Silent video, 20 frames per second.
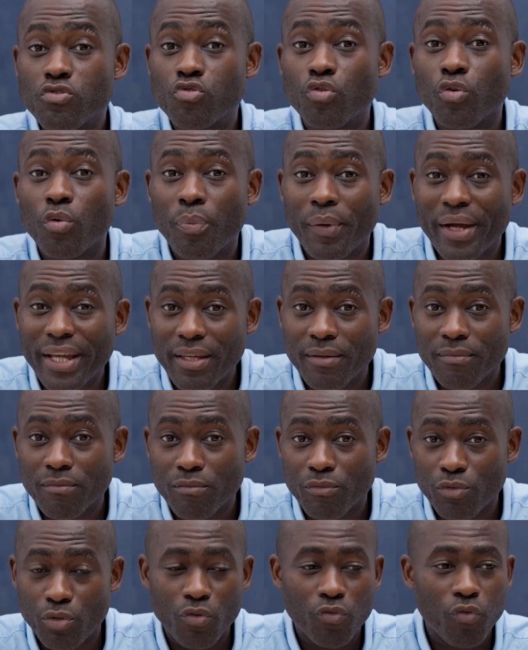surpris
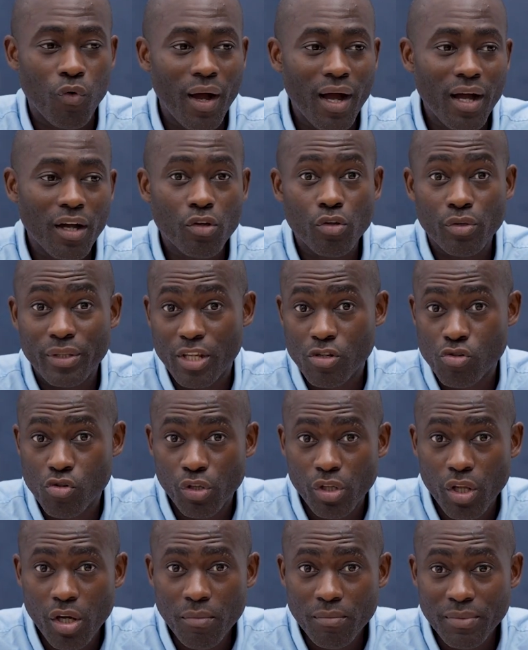de voir que des
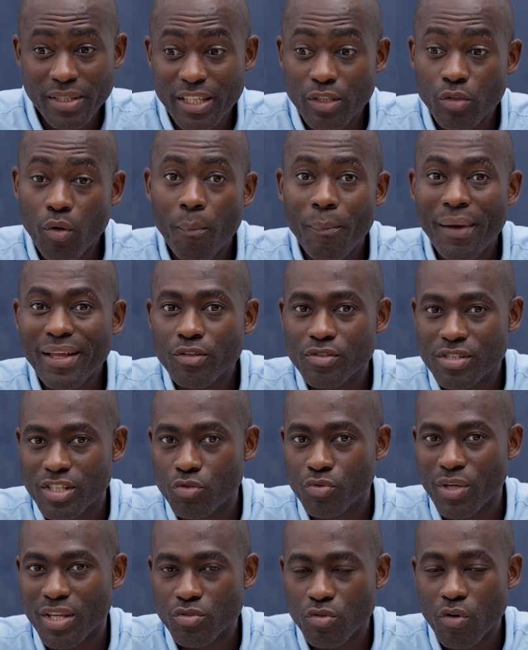jeunes hommes qui n'ont pas de
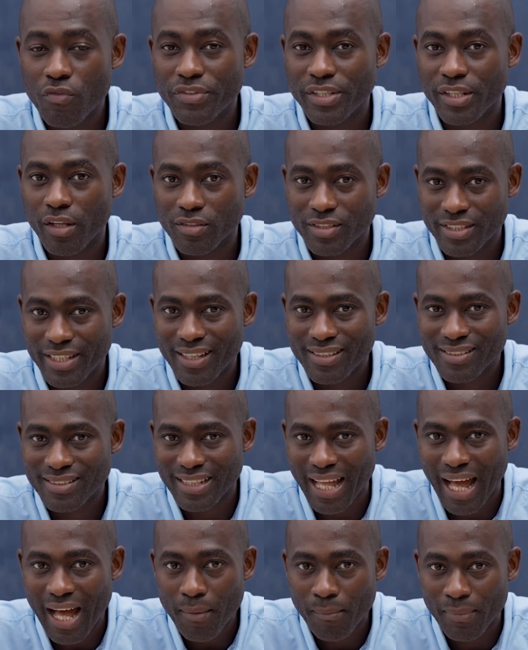situation financière
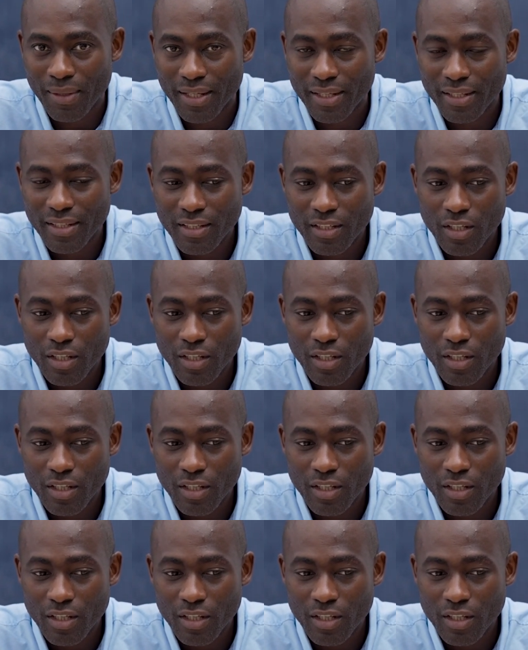stable